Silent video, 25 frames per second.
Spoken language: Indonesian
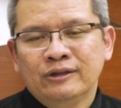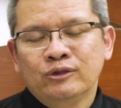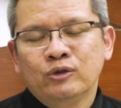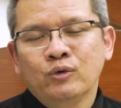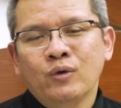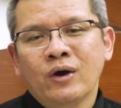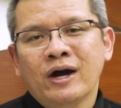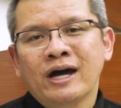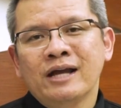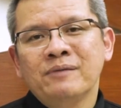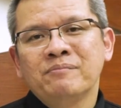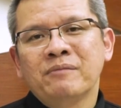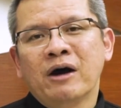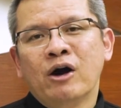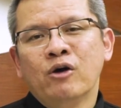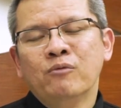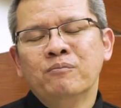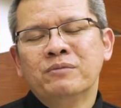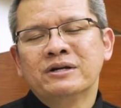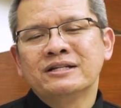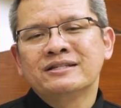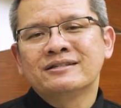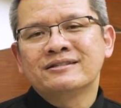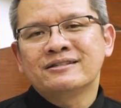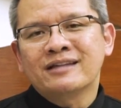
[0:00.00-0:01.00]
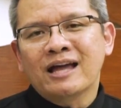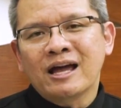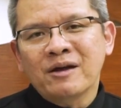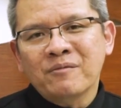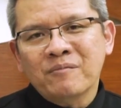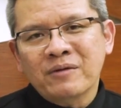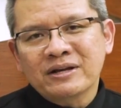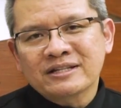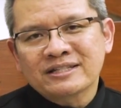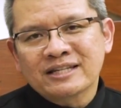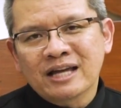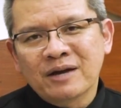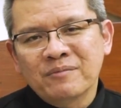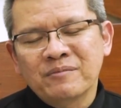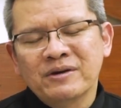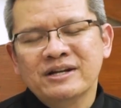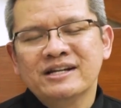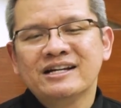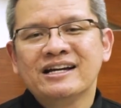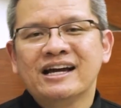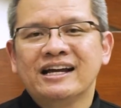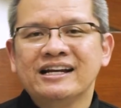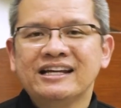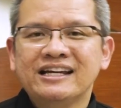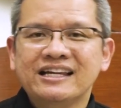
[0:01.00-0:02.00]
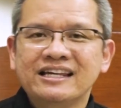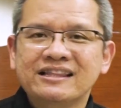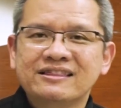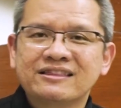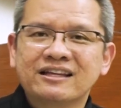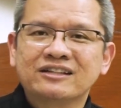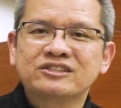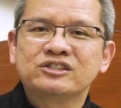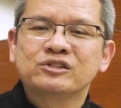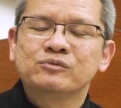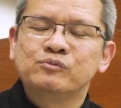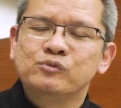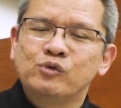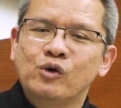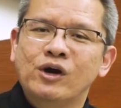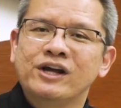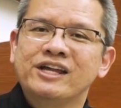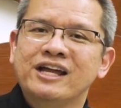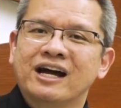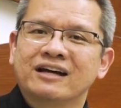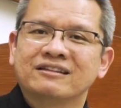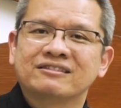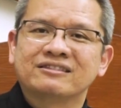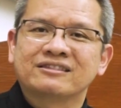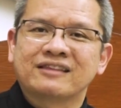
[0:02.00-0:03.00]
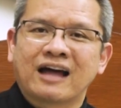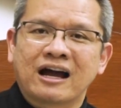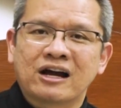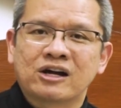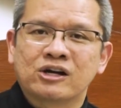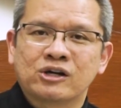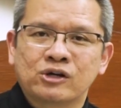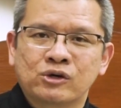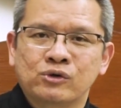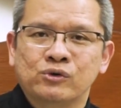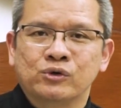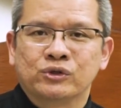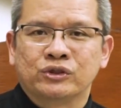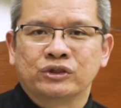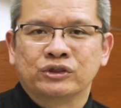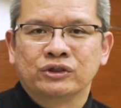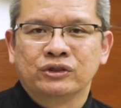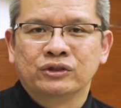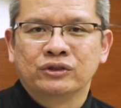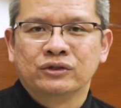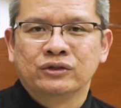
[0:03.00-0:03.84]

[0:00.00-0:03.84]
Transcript: Tuhan mau bersama-sama dengan kita semua yang takut.